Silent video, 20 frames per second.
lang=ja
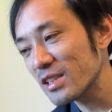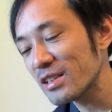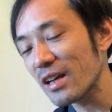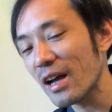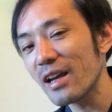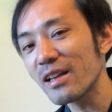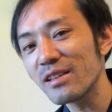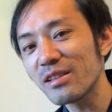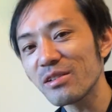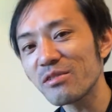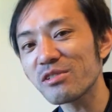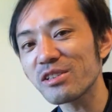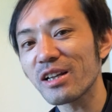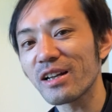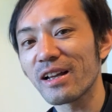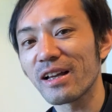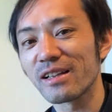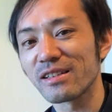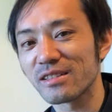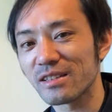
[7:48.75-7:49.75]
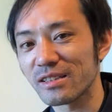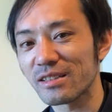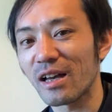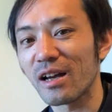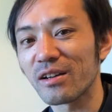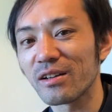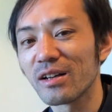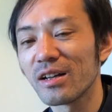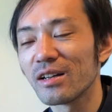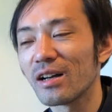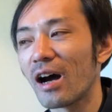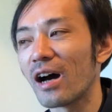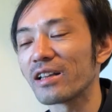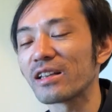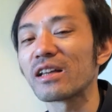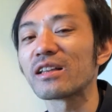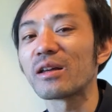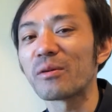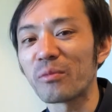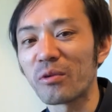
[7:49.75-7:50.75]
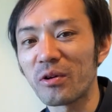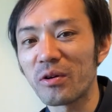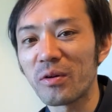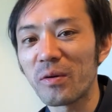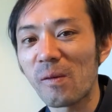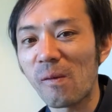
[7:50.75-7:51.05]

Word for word: 咲いてるじゃないですかさ花でも、